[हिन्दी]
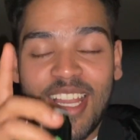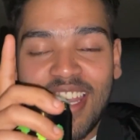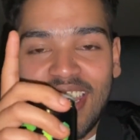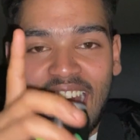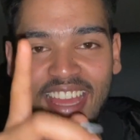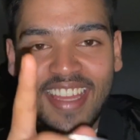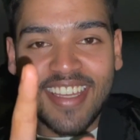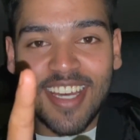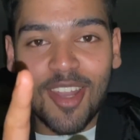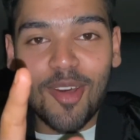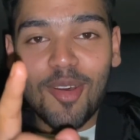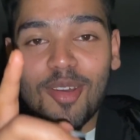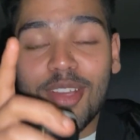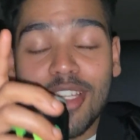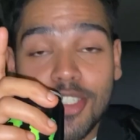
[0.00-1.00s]
लाइक करो
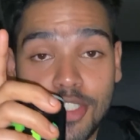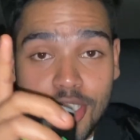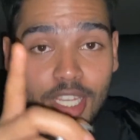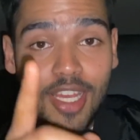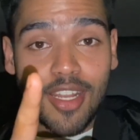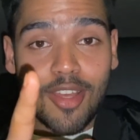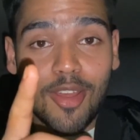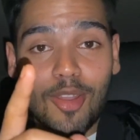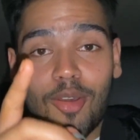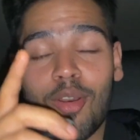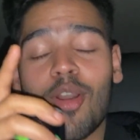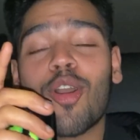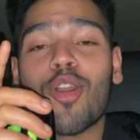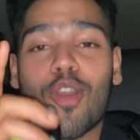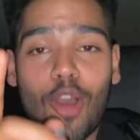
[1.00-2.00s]
शेयर करो
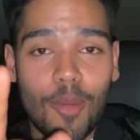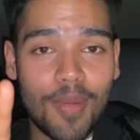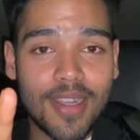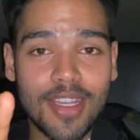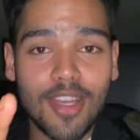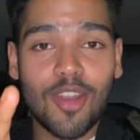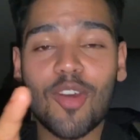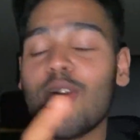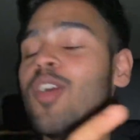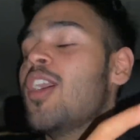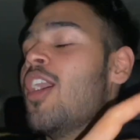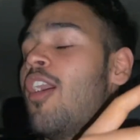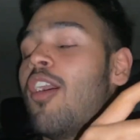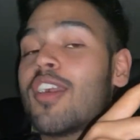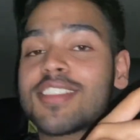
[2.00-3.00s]
कमेंट करो
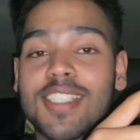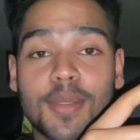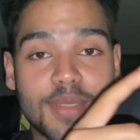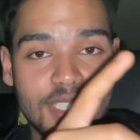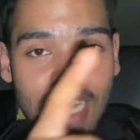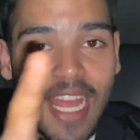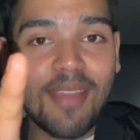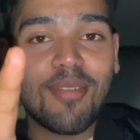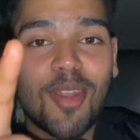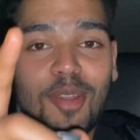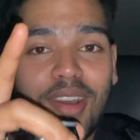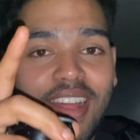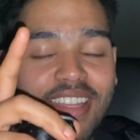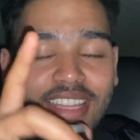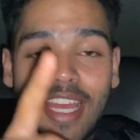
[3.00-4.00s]
और सब्सक्राइब करो
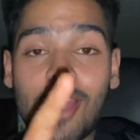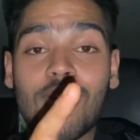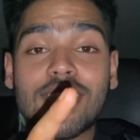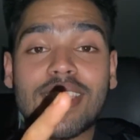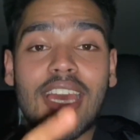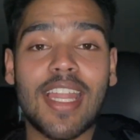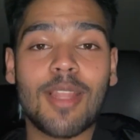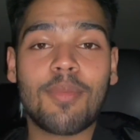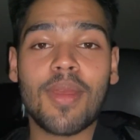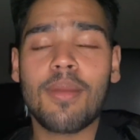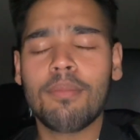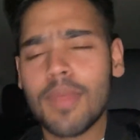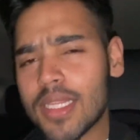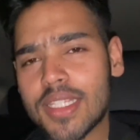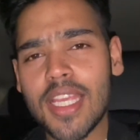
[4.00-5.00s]
अगर नए हुए चैनल पे
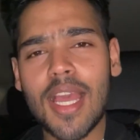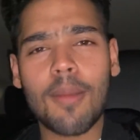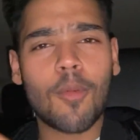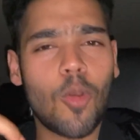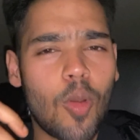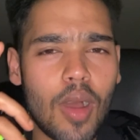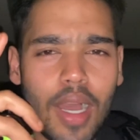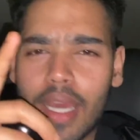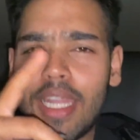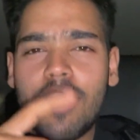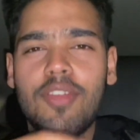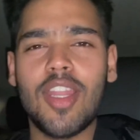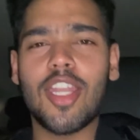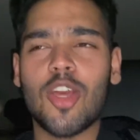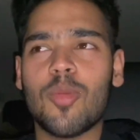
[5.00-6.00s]
मिलते हैं आपको अगली
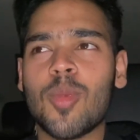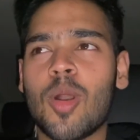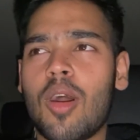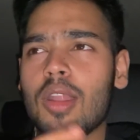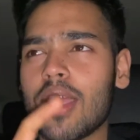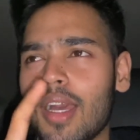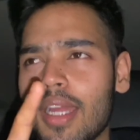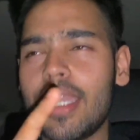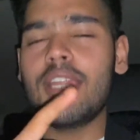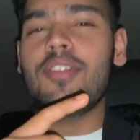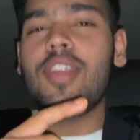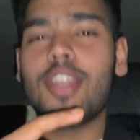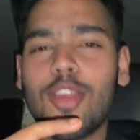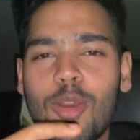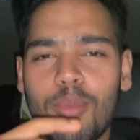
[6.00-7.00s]
वीडियो में और अगली
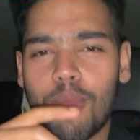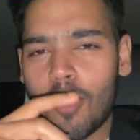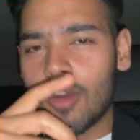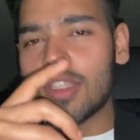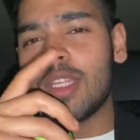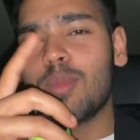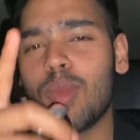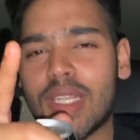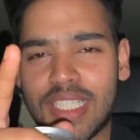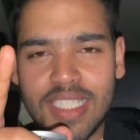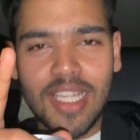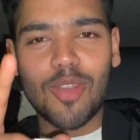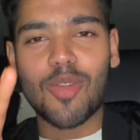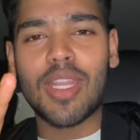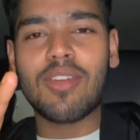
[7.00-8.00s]
वीडियो बहुत ही
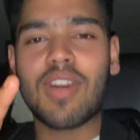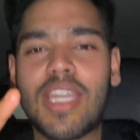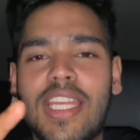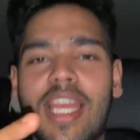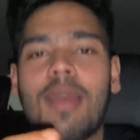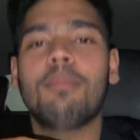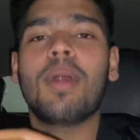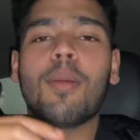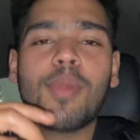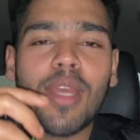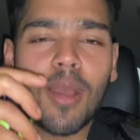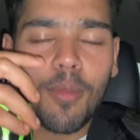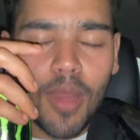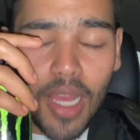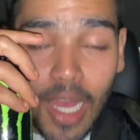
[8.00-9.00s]
मज़ेदार होने वाली है मैं अभी
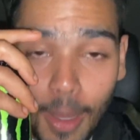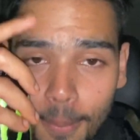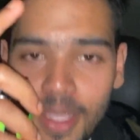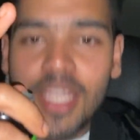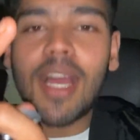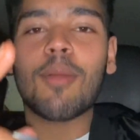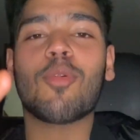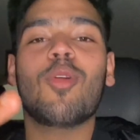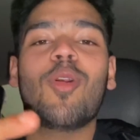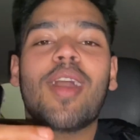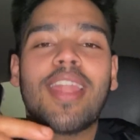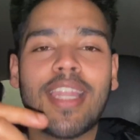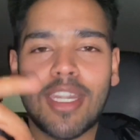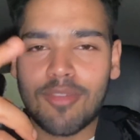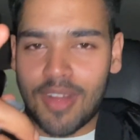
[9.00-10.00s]
आप अभी आपको
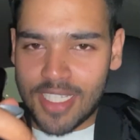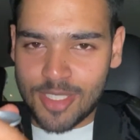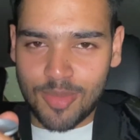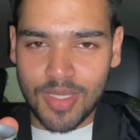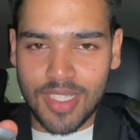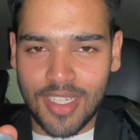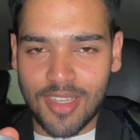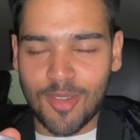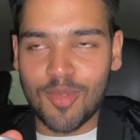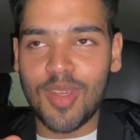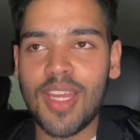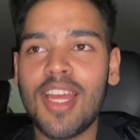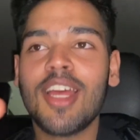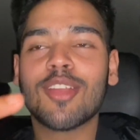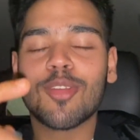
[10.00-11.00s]
इन एडवांस बता रहा हूँ
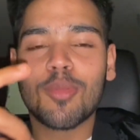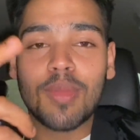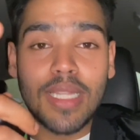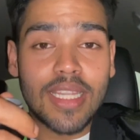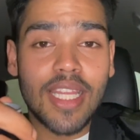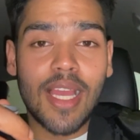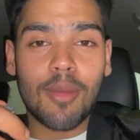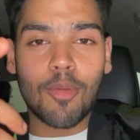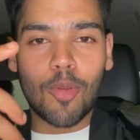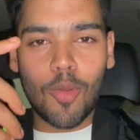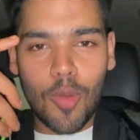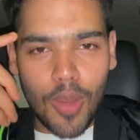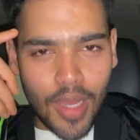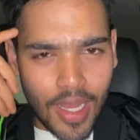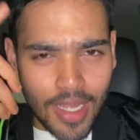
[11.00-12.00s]
तो मिलते हैं आपको
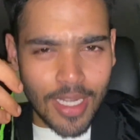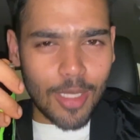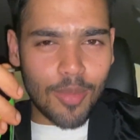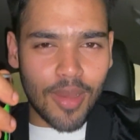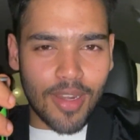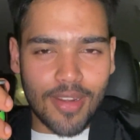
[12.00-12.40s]
अगली बार